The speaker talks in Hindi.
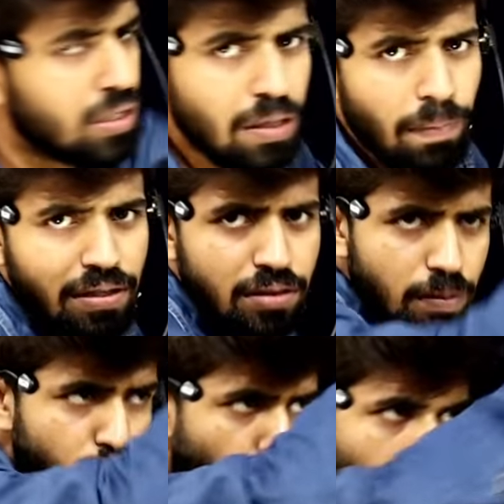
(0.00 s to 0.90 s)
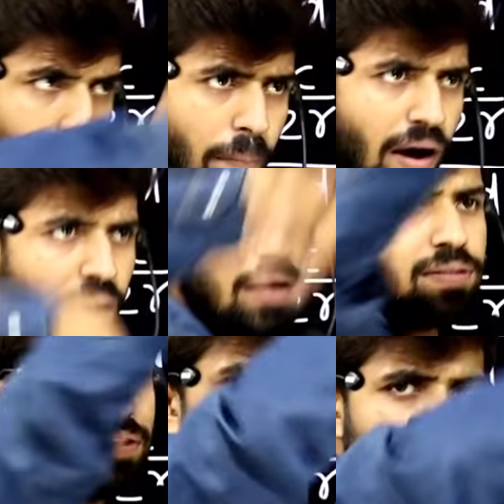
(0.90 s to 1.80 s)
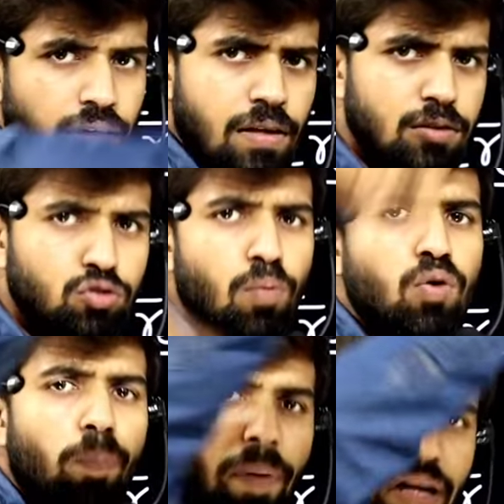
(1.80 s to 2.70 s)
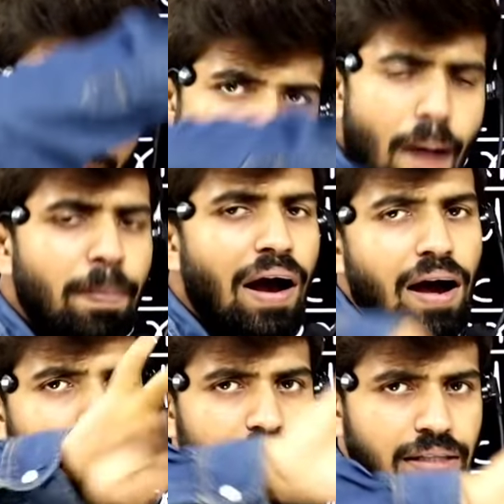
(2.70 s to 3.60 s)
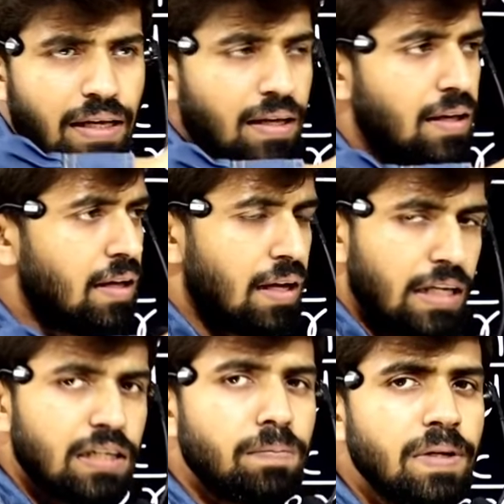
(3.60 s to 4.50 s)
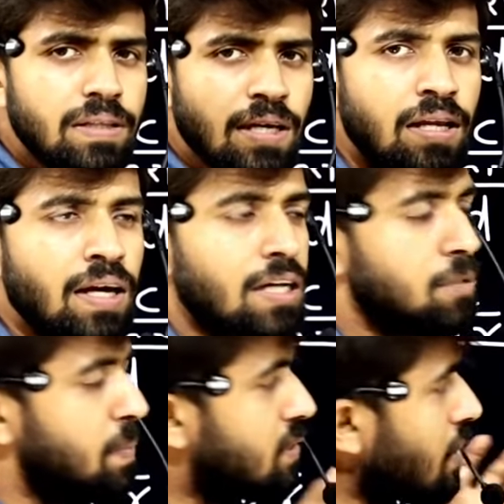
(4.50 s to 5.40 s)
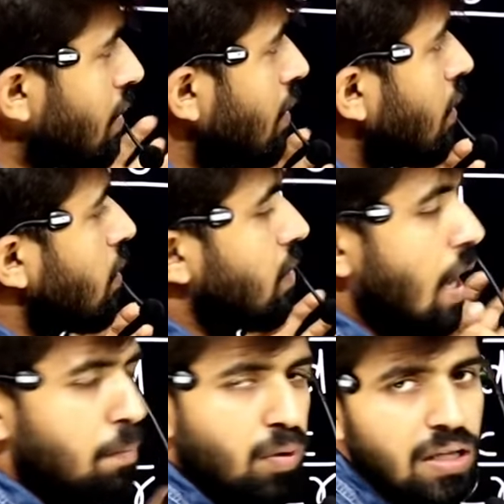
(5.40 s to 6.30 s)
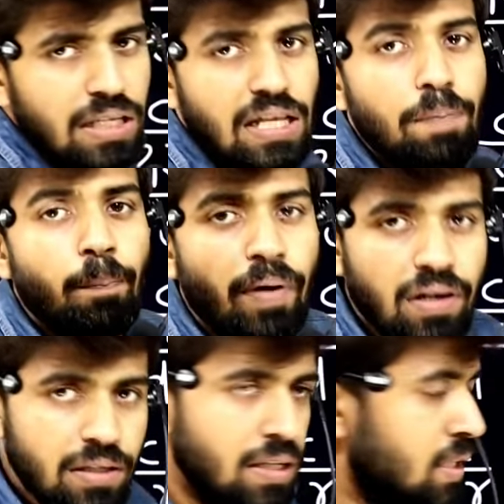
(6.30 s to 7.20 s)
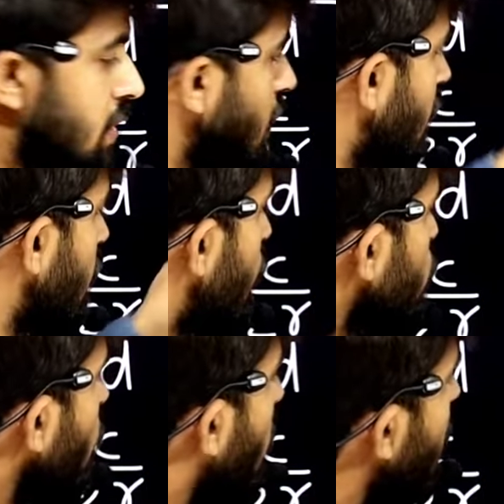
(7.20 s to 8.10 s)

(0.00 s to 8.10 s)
हो एकदम अंतिम छोर वाला बाहर से जिसको हम लोग परिमाप कहा करते हैं लेकिन वृत्त के लिए एक स्पेशल नाम बोला जाता है परिधि ठीक है तो